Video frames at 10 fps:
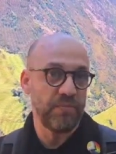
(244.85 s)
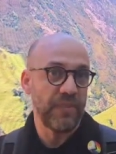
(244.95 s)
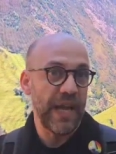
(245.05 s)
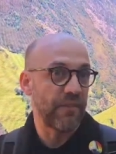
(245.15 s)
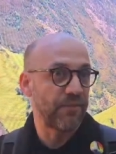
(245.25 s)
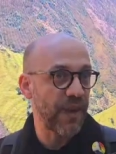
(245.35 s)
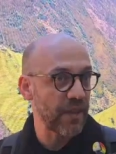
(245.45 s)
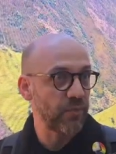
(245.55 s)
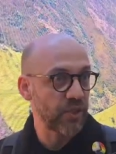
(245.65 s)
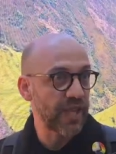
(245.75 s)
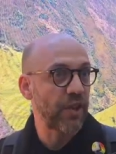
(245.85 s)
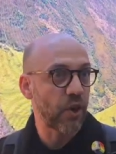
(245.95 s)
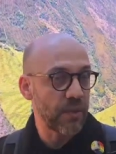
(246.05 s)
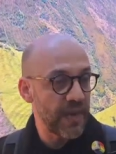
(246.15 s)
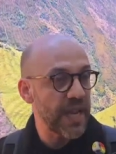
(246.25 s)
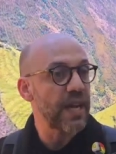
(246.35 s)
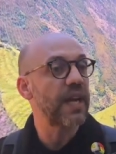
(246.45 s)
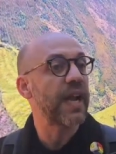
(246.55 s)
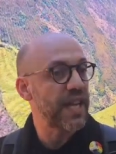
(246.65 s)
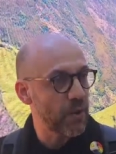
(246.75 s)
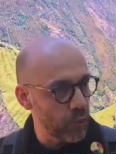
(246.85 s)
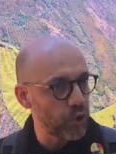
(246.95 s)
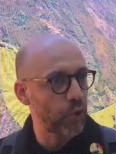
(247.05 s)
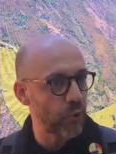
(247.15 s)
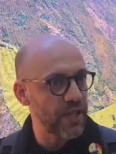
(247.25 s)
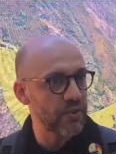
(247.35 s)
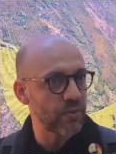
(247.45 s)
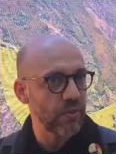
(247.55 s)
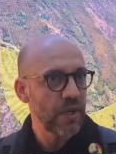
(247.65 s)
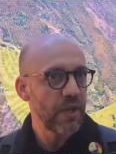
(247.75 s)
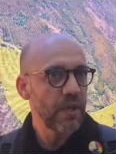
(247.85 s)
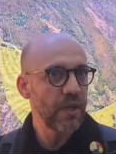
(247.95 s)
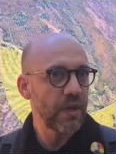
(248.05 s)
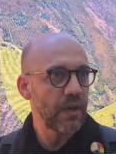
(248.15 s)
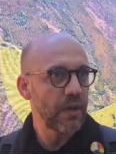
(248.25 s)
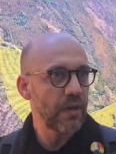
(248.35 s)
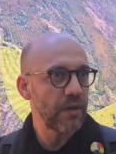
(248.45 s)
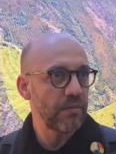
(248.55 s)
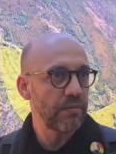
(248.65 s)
é levado, portanto, a economia ganha muito com isso uh,